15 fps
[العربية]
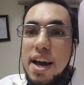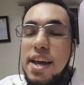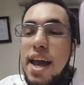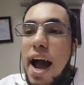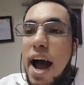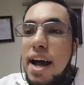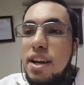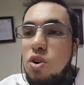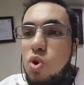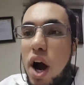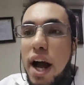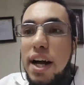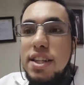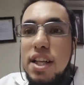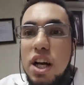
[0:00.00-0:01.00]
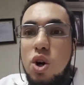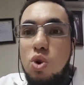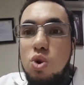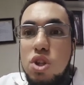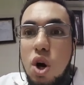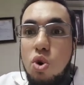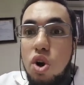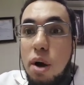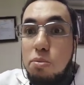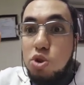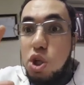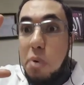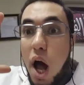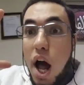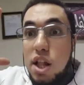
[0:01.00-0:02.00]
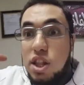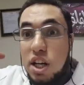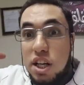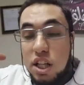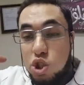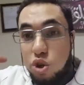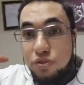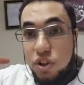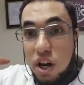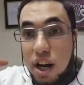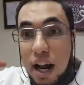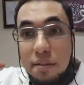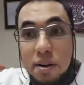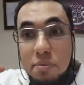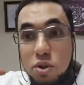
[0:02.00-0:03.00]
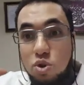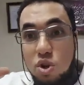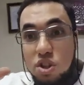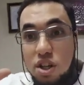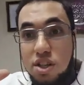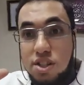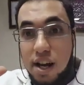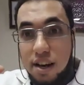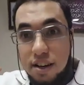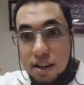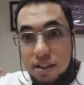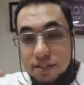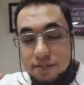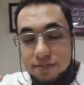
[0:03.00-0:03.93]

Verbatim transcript: يعني الواحد رجله تورم وتبقى قد كده شفت الراجل عمل بايده الاثنين ازاي